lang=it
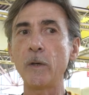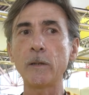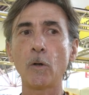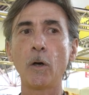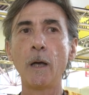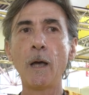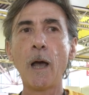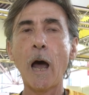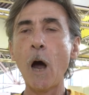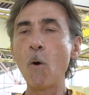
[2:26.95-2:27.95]
Questo
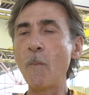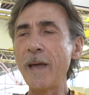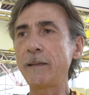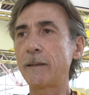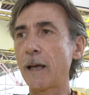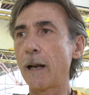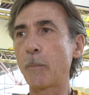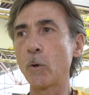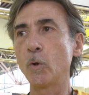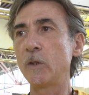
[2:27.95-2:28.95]
aumenta la
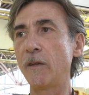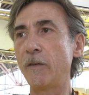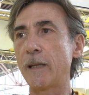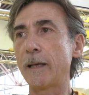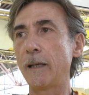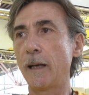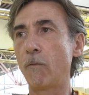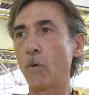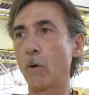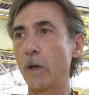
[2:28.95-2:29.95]
produttività del
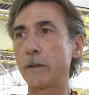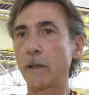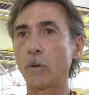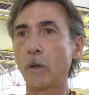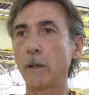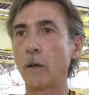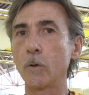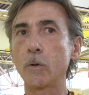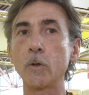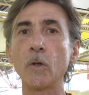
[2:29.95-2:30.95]
lavoro nel settore delle
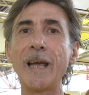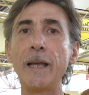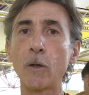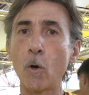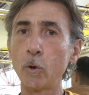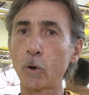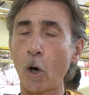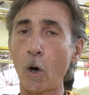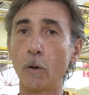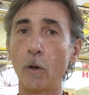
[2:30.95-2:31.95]
costruzioni e il
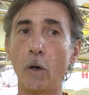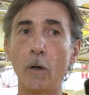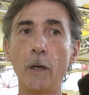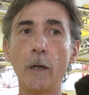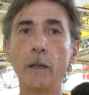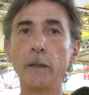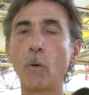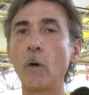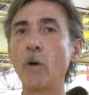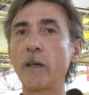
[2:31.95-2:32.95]
controllo
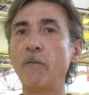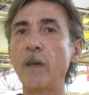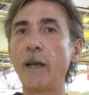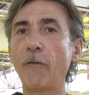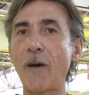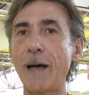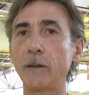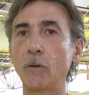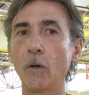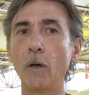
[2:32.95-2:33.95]
di quello che viene
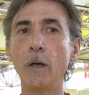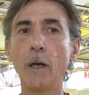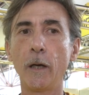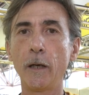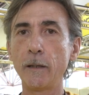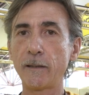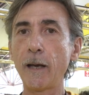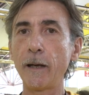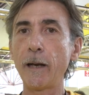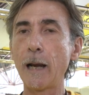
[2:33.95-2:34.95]
fatto eh,
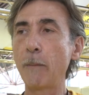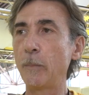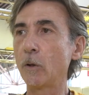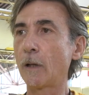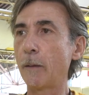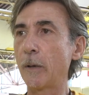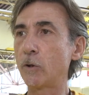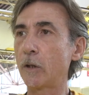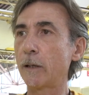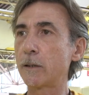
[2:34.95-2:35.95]
sia nell'ambito della
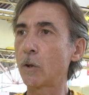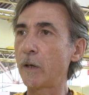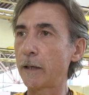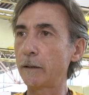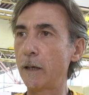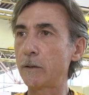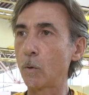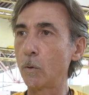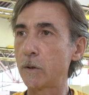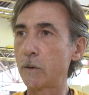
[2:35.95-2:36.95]
progettazione che
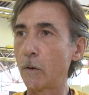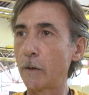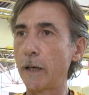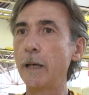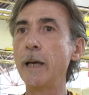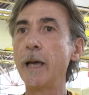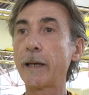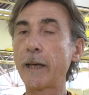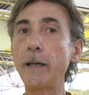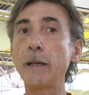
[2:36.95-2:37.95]
dell'esecuzione
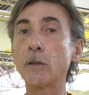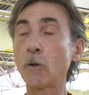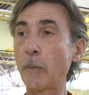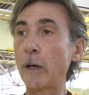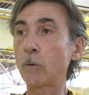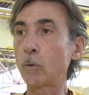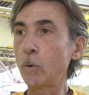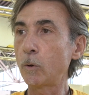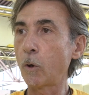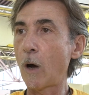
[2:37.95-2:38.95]
che
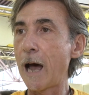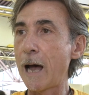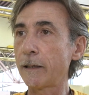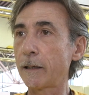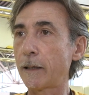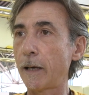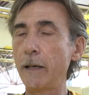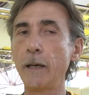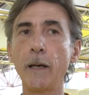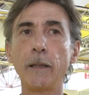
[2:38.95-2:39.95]
soprattutto
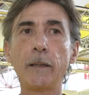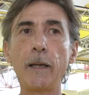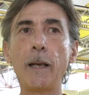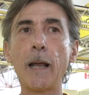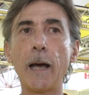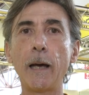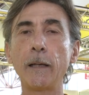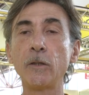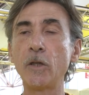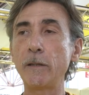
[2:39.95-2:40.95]
anche della
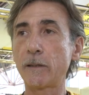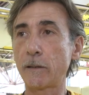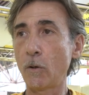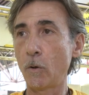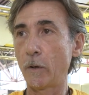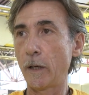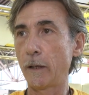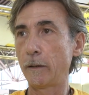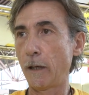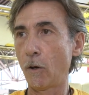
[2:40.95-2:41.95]

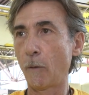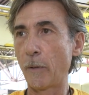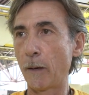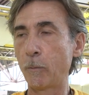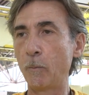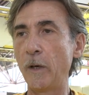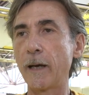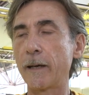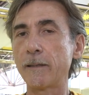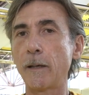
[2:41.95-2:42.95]
gestione dell'opera
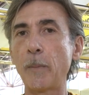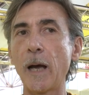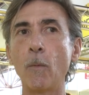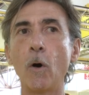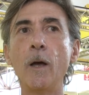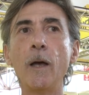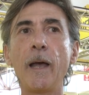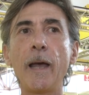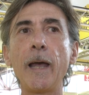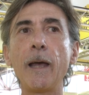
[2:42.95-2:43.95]
pubblica che sappiamo
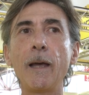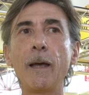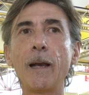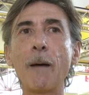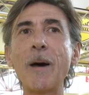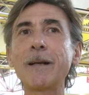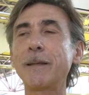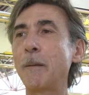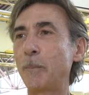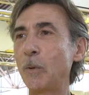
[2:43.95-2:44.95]
è, è la
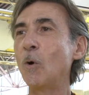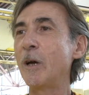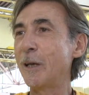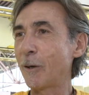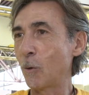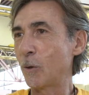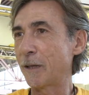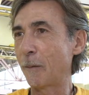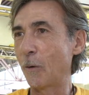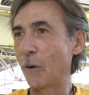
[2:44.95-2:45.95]
parte più
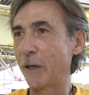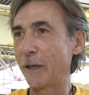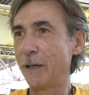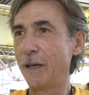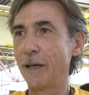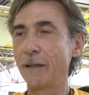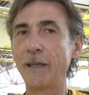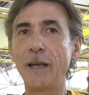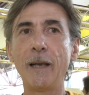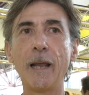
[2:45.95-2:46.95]
onerosa poi
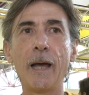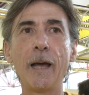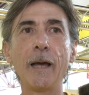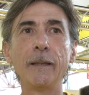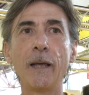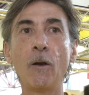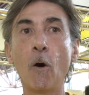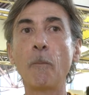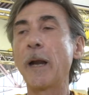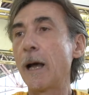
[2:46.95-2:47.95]
del,
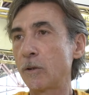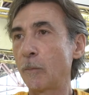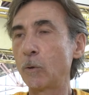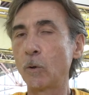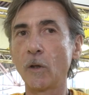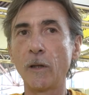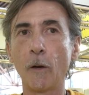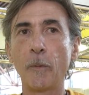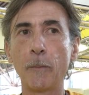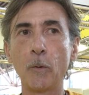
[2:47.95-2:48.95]
dell'opera, soprattutto
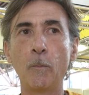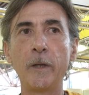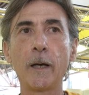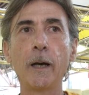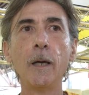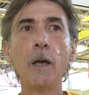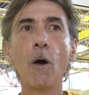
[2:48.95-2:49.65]
dell'opera pubblica.